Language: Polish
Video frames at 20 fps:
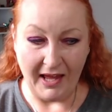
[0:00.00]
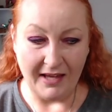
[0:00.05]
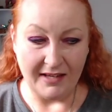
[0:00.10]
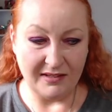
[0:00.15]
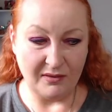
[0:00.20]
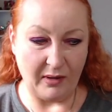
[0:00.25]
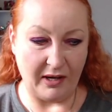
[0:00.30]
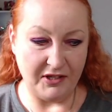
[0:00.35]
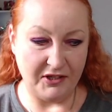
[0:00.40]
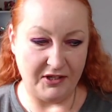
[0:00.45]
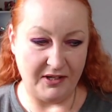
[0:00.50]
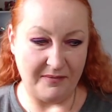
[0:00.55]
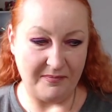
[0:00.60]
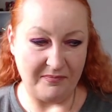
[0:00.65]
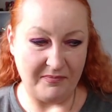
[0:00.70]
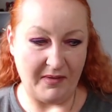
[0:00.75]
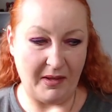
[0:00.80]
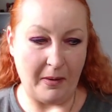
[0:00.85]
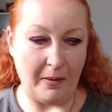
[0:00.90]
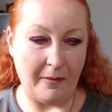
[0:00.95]
Słuchajcie,
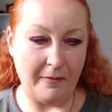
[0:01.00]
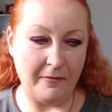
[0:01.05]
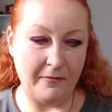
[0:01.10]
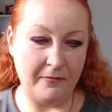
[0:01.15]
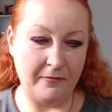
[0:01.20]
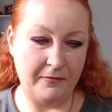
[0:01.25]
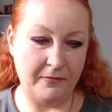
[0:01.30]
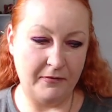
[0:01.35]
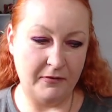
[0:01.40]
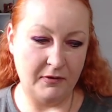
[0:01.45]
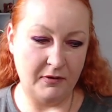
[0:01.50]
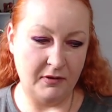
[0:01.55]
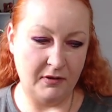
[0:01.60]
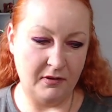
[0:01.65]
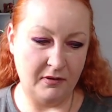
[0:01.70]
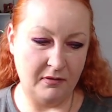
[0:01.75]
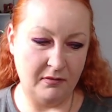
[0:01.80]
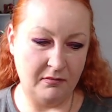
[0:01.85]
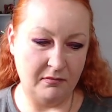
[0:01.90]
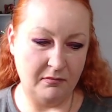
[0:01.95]
w
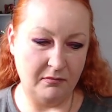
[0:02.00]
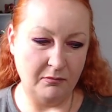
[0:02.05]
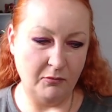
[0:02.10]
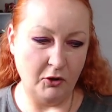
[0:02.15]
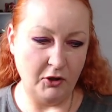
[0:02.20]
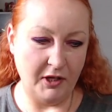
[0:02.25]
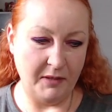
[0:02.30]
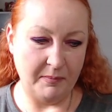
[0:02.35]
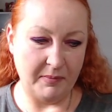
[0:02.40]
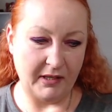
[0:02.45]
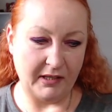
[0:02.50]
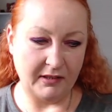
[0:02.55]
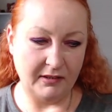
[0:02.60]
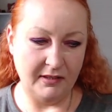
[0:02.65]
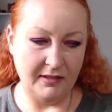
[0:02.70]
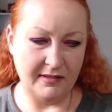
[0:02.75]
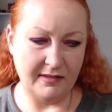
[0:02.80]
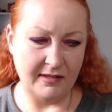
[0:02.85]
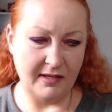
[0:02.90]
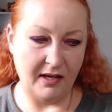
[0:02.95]
mojej
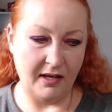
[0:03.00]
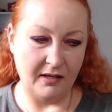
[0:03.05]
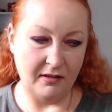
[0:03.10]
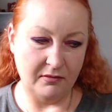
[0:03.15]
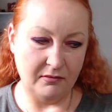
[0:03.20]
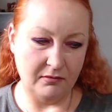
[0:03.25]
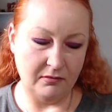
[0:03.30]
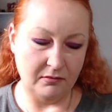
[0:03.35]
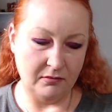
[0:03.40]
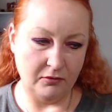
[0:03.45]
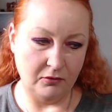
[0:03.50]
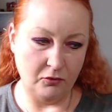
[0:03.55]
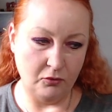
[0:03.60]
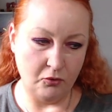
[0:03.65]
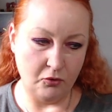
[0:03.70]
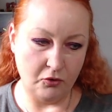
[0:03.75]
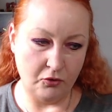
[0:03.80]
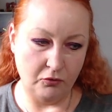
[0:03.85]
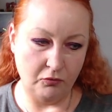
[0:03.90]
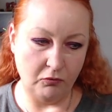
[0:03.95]
praktyce
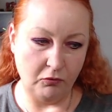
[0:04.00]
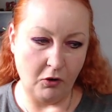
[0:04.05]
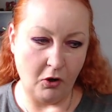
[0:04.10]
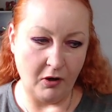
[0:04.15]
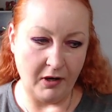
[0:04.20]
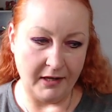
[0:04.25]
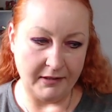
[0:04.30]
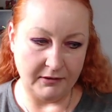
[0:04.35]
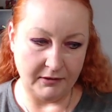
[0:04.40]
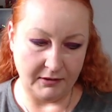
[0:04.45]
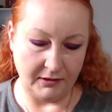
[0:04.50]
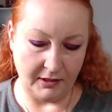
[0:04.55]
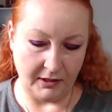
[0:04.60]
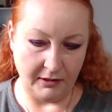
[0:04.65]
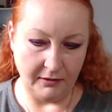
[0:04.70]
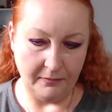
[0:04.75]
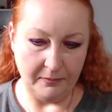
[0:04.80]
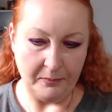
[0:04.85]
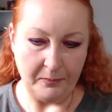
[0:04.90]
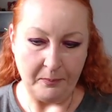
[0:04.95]
już
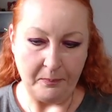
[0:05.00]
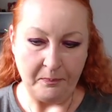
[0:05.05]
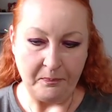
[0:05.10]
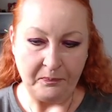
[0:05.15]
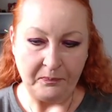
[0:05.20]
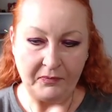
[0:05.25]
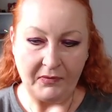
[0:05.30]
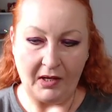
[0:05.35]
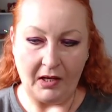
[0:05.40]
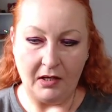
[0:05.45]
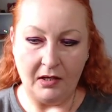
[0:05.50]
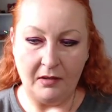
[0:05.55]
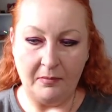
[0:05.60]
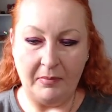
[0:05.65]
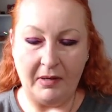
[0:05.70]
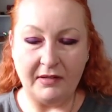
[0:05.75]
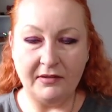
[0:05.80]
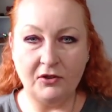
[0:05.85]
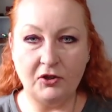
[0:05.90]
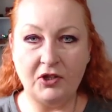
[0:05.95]
długoletniej e,
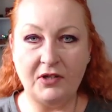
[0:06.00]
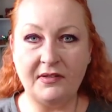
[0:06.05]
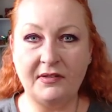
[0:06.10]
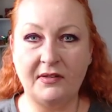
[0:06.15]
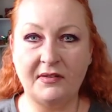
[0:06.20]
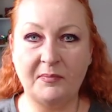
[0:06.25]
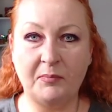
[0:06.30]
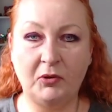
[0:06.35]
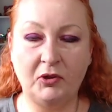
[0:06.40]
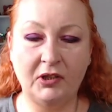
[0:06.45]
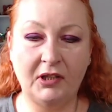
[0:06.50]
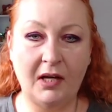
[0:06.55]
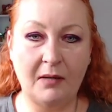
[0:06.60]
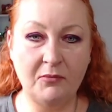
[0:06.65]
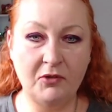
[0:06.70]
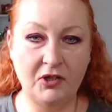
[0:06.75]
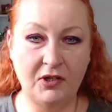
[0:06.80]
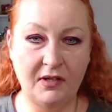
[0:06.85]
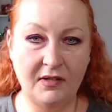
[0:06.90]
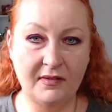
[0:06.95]
bardzo często
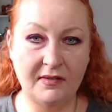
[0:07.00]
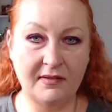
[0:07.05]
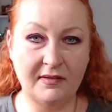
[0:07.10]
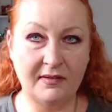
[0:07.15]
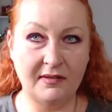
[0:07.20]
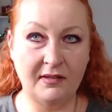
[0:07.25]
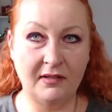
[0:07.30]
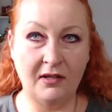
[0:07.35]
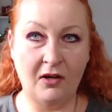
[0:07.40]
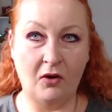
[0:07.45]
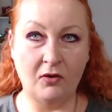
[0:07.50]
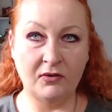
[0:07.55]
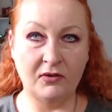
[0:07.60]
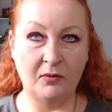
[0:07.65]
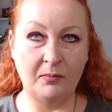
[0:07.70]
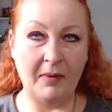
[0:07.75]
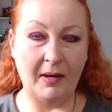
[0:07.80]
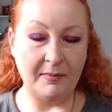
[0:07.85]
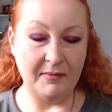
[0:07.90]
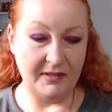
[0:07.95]
spotykam się z
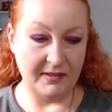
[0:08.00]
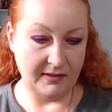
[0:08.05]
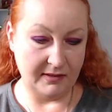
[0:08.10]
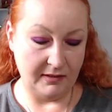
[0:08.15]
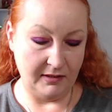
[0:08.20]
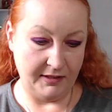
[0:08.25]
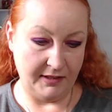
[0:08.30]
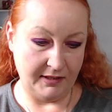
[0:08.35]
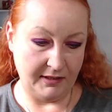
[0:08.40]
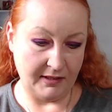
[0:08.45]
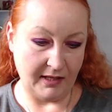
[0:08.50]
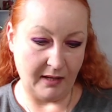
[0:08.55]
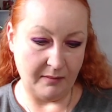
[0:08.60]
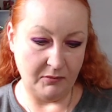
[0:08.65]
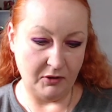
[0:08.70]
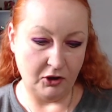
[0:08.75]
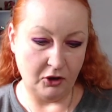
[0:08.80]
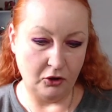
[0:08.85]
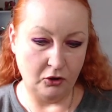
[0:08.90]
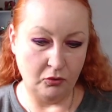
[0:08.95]
osobami, z
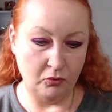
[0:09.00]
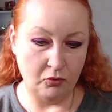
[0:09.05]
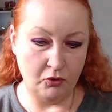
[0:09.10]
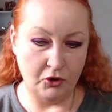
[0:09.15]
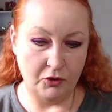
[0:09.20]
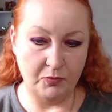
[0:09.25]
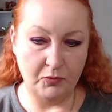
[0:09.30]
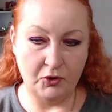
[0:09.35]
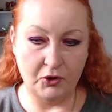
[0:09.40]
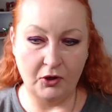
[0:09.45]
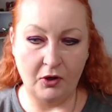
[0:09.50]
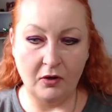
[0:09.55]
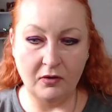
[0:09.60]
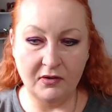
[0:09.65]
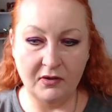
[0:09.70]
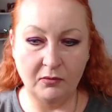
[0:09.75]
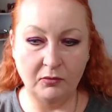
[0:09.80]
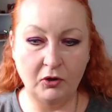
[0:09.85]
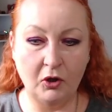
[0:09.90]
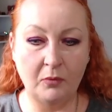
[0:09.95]
klientami, którzy
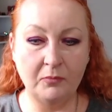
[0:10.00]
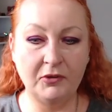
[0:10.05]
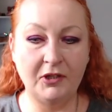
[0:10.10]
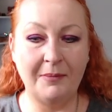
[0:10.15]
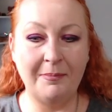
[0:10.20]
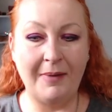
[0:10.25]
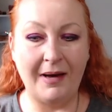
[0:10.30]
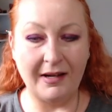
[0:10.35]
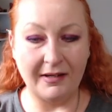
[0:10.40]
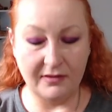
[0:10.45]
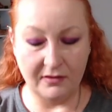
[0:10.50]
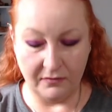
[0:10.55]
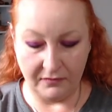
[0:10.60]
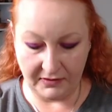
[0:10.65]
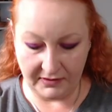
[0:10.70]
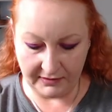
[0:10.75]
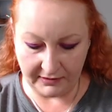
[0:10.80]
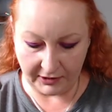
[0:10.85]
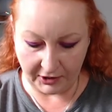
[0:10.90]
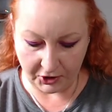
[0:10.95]
przychodzą do mnie bardzo
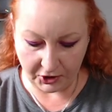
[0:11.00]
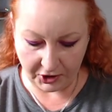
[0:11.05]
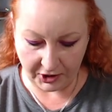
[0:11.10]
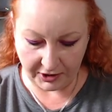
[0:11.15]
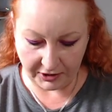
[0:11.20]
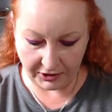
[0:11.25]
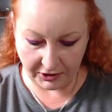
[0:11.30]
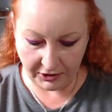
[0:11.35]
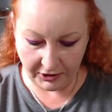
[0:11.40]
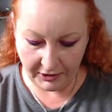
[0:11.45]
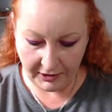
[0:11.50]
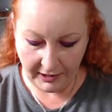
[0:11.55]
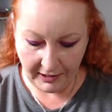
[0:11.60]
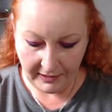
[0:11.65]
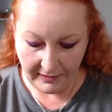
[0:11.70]
wystraszeni,